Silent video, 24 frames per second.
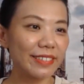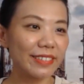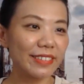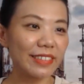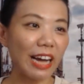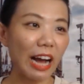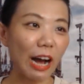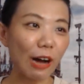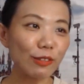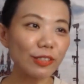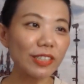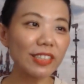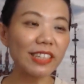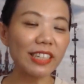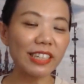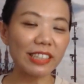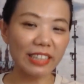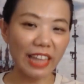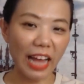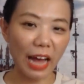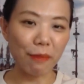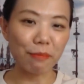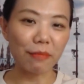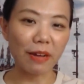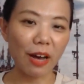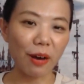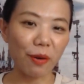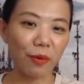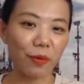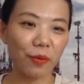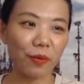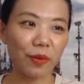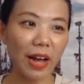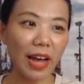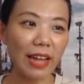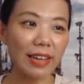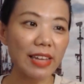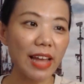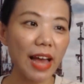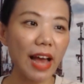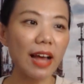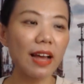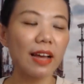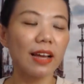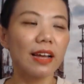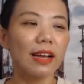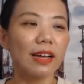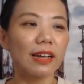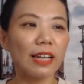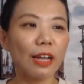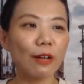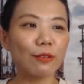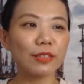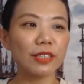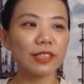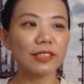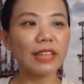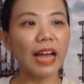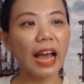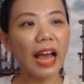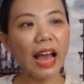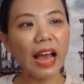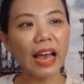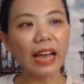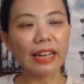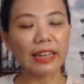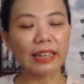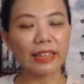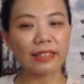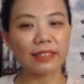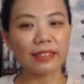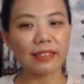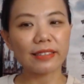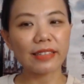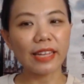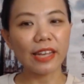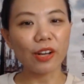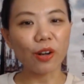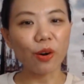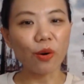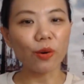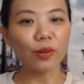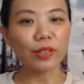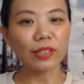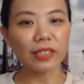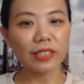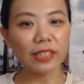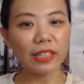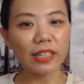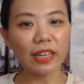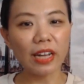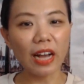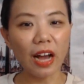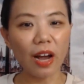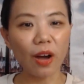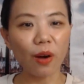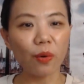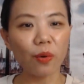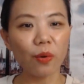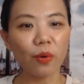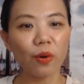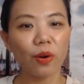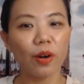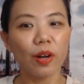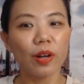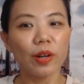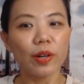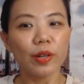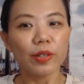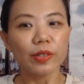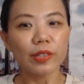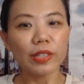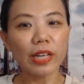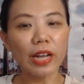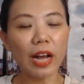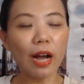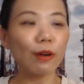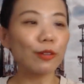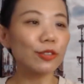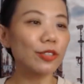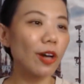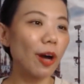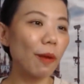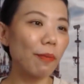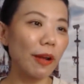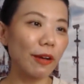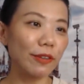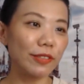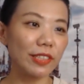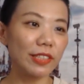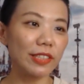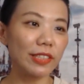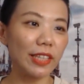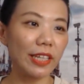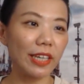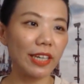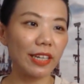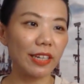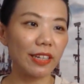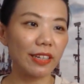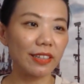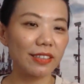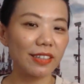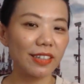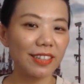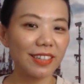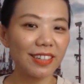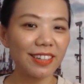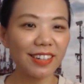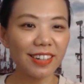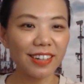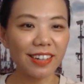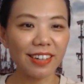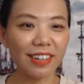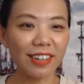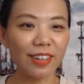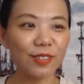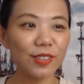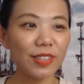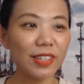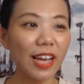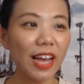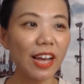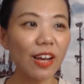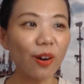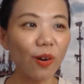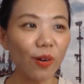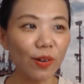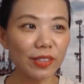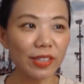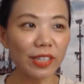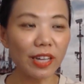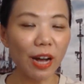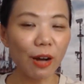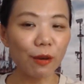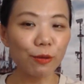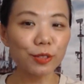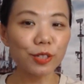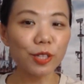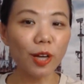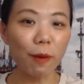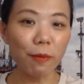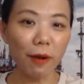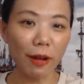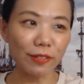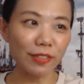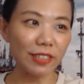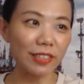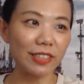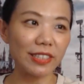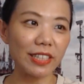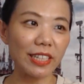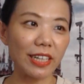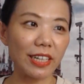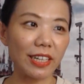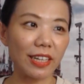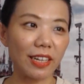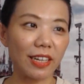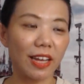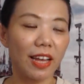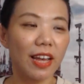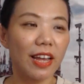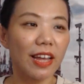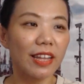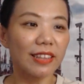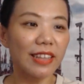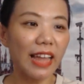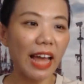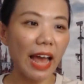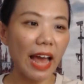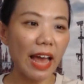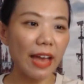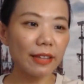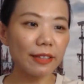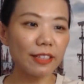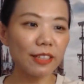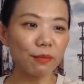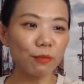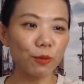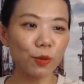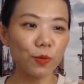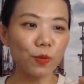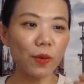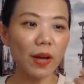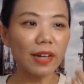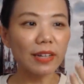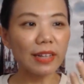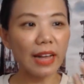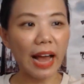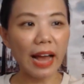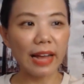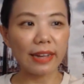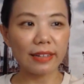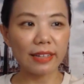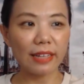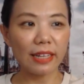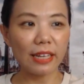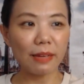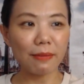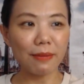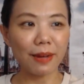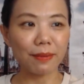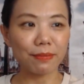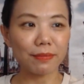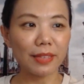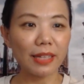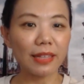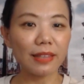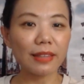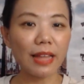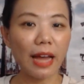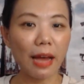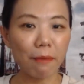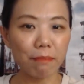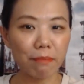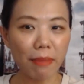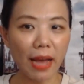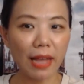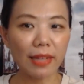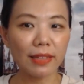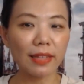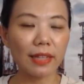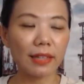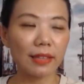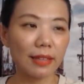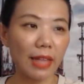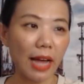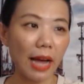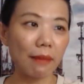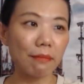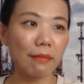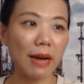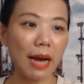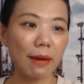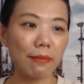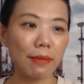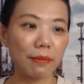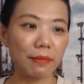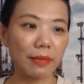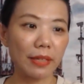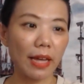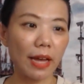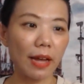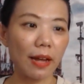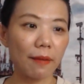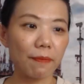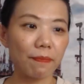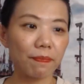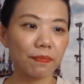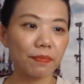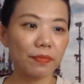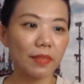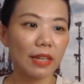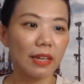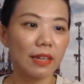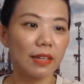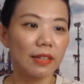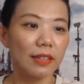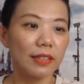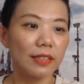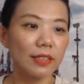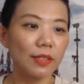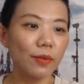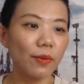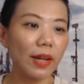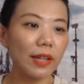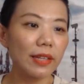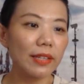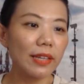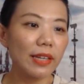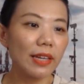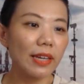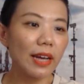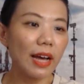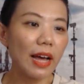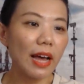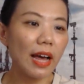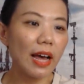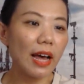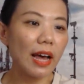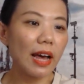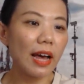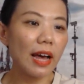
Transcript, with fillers: เขาจะติดตามเราอันเนี้ยเราจะได้ในคนที่เขาที่เขาชอบเราจริงๆเออเราจะได้คนที่เขาชอบเราจริงๆแต่ไอ้สมมติว่าการที่แบบติดตามไปติดตามมาแบบเนี้ยสวัสดีค่ะ